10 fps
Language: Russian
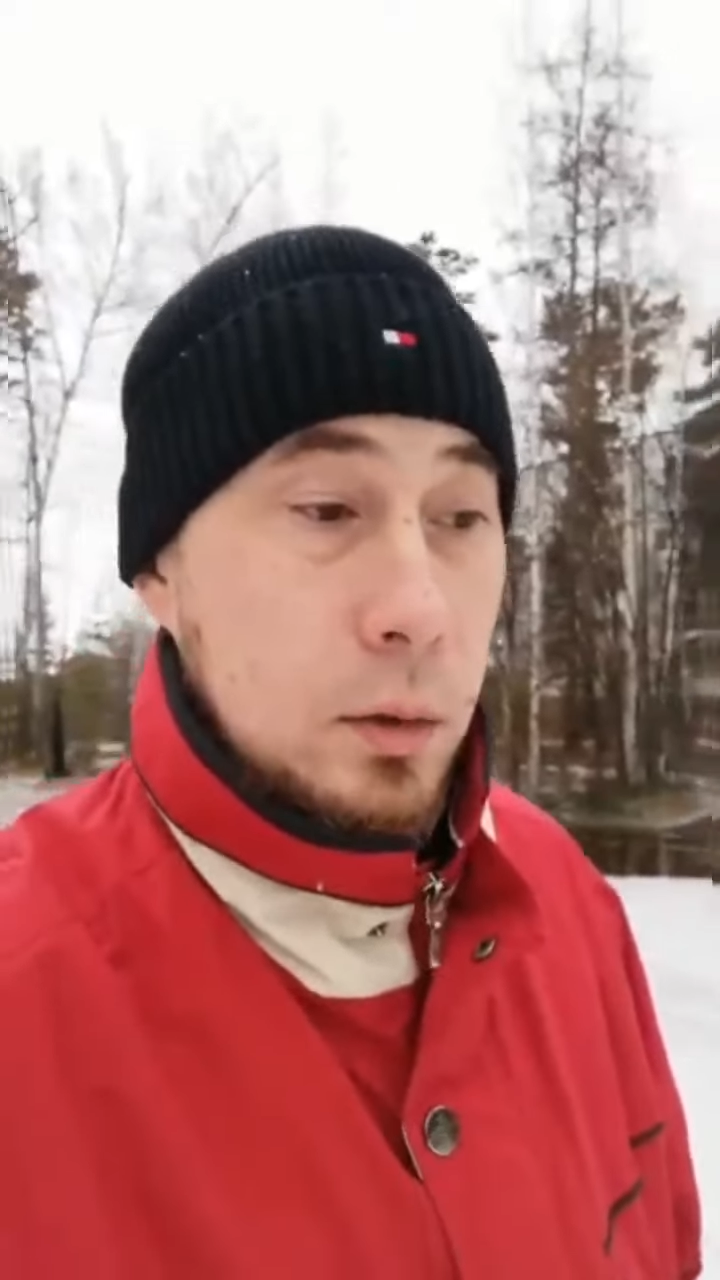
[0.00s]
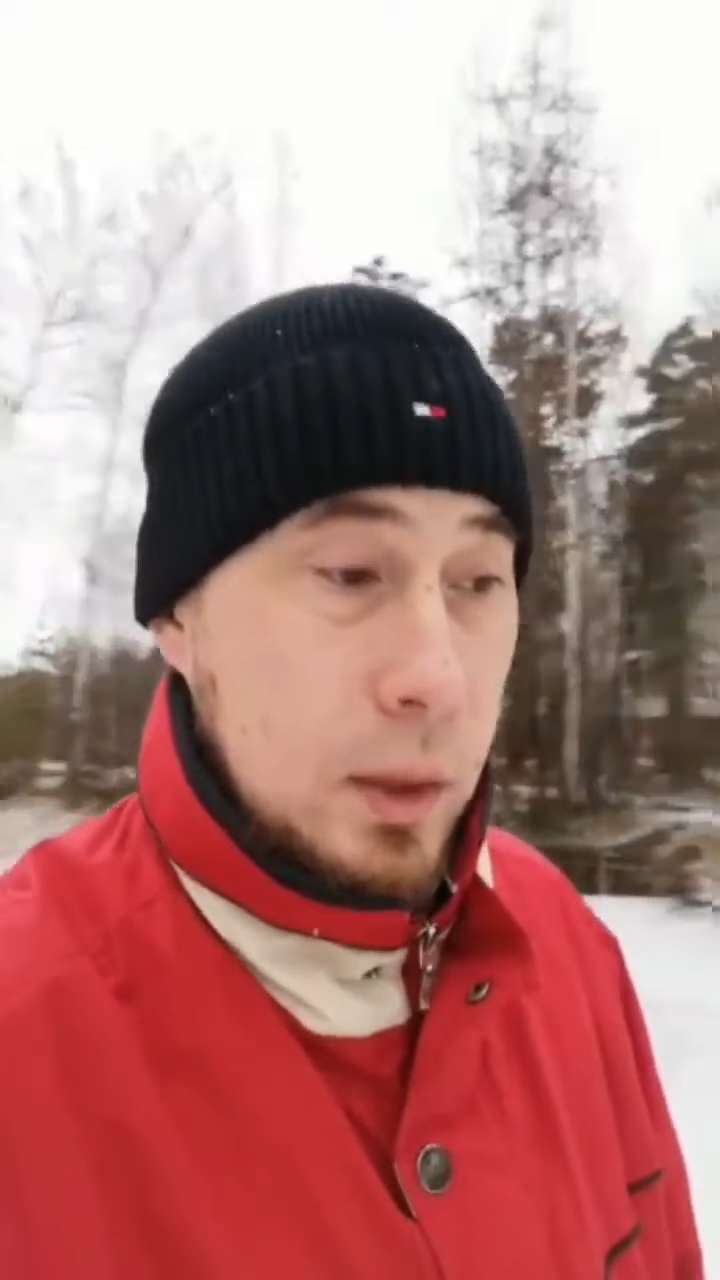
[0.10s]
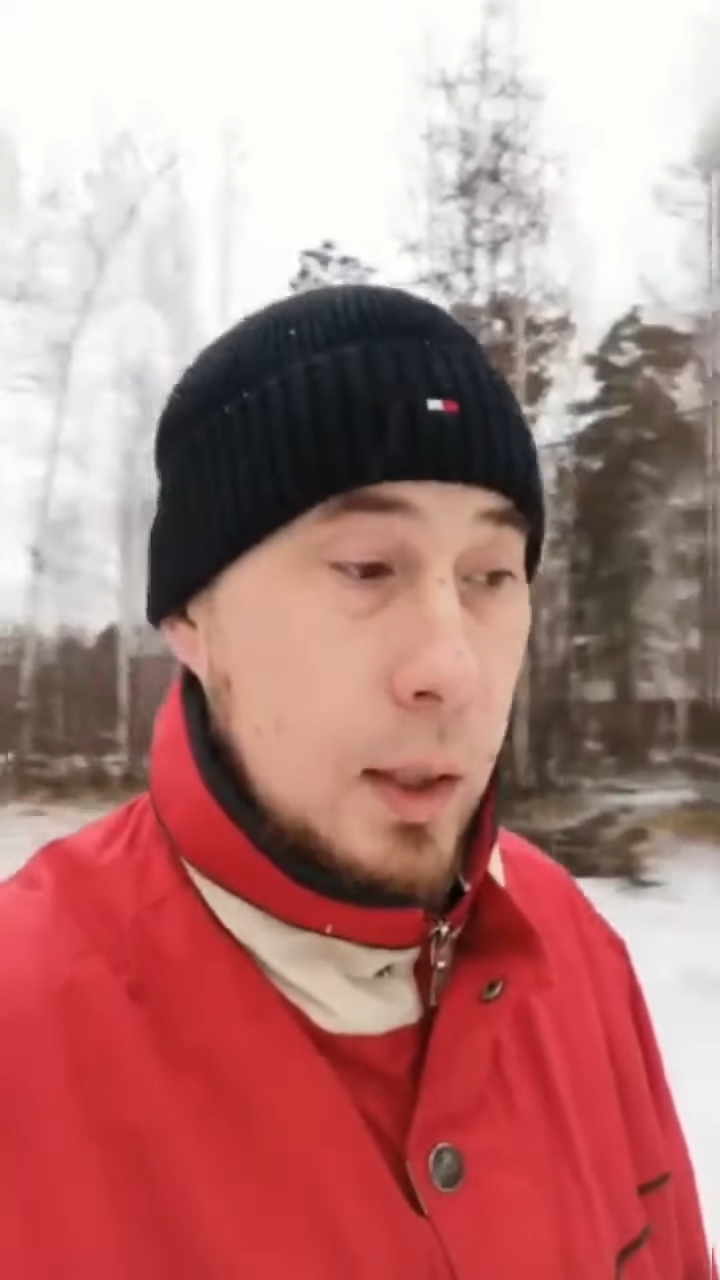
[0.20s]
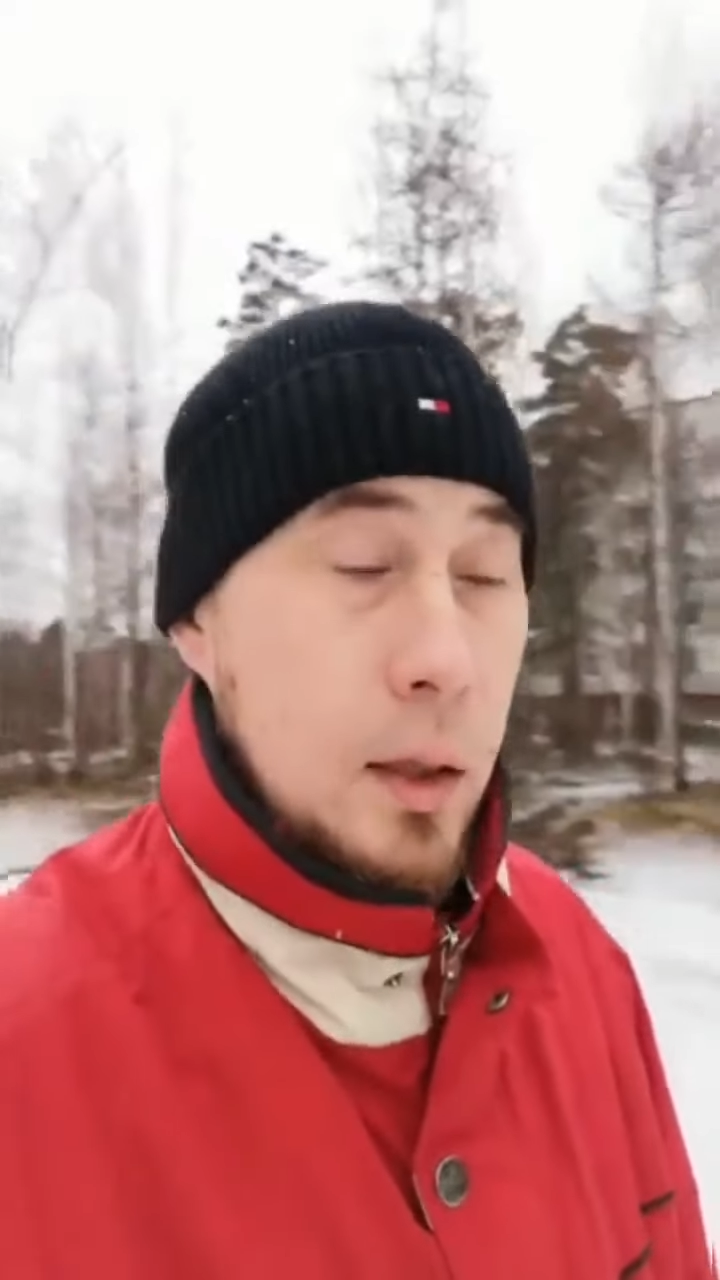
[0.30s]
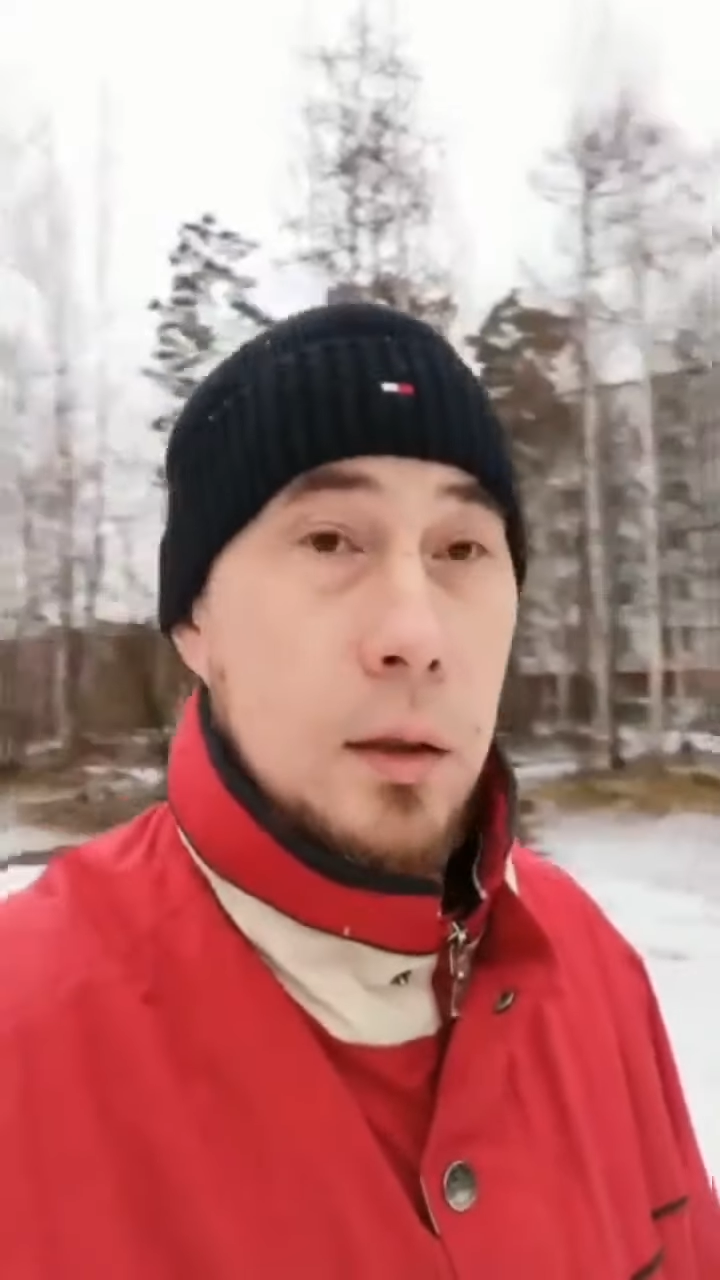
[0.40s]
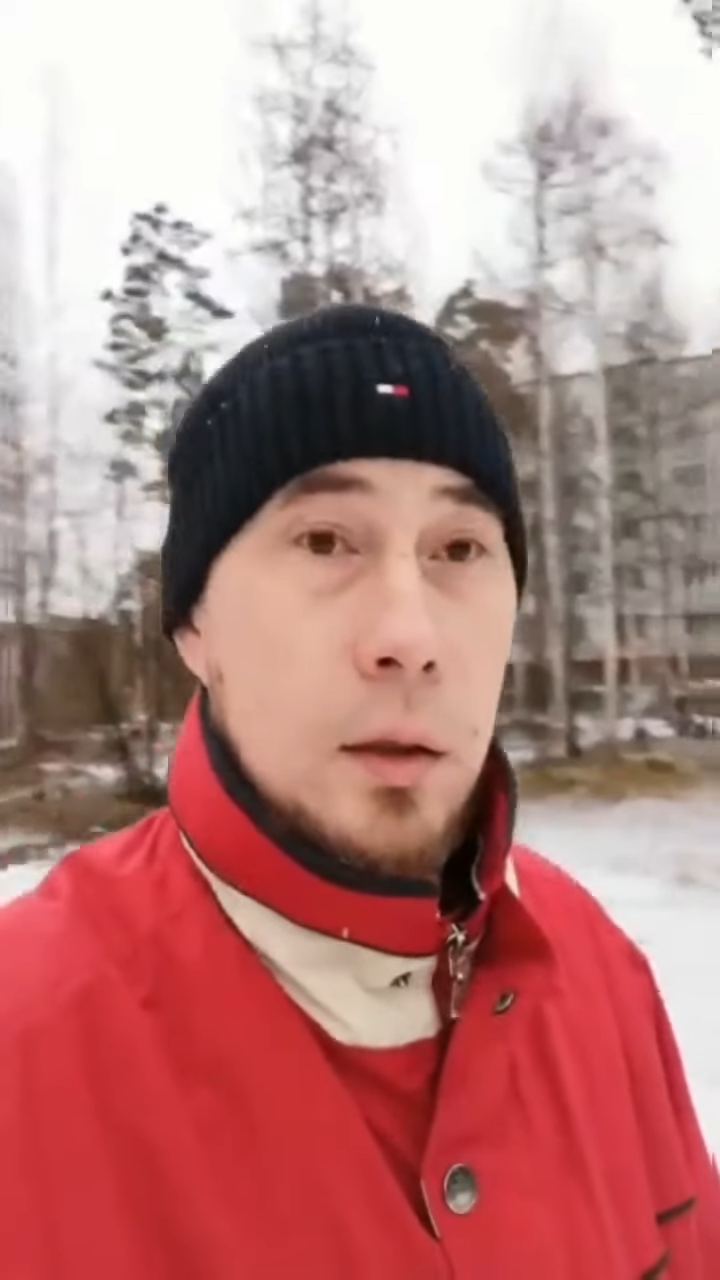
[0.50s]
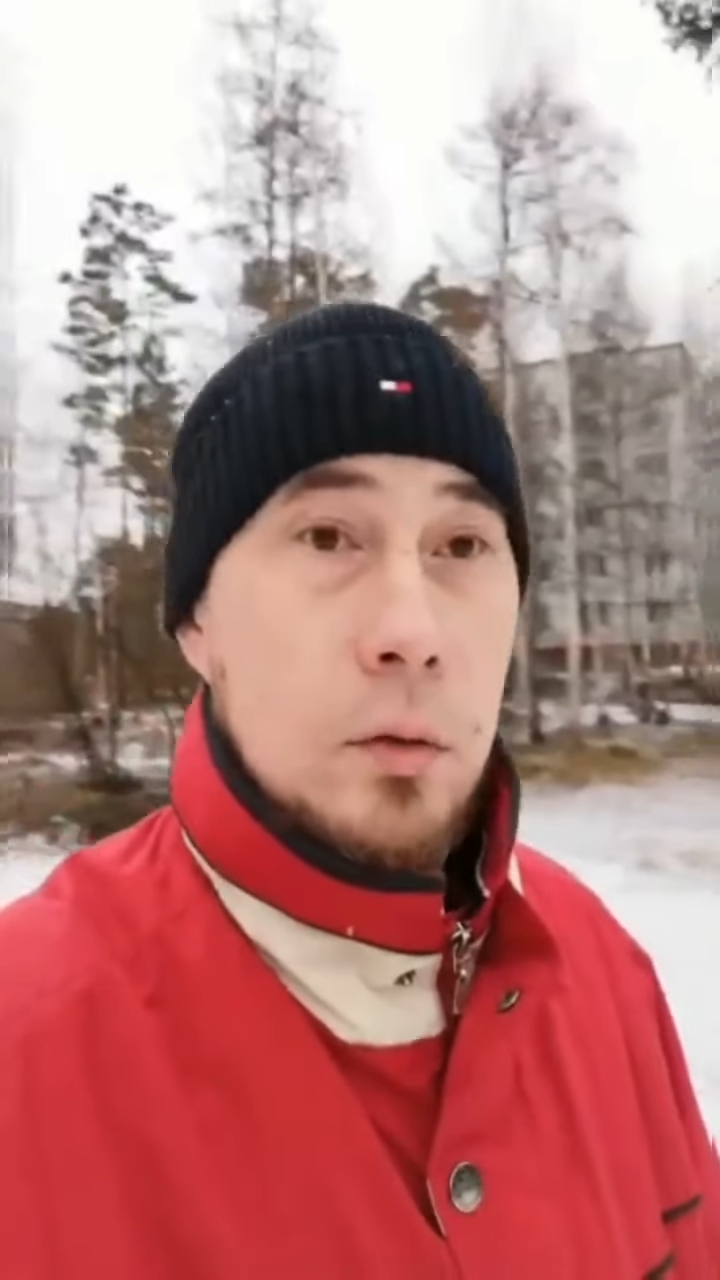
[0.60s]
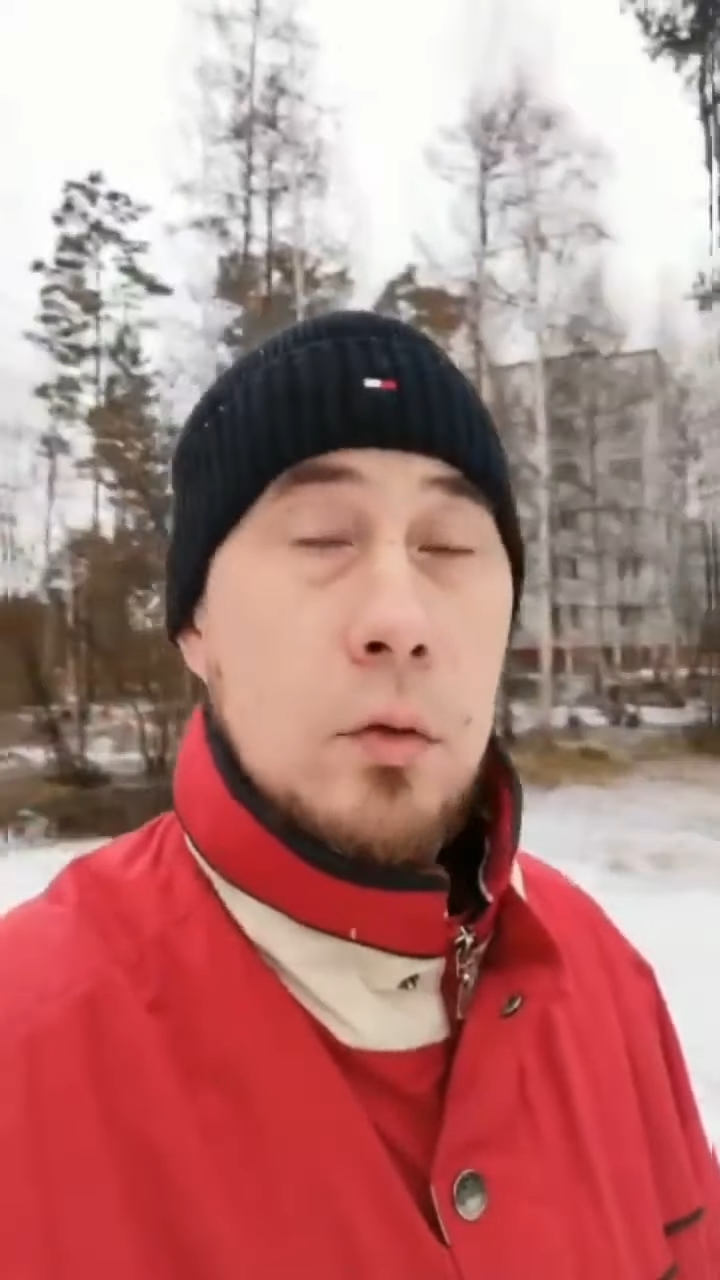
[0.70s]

да, и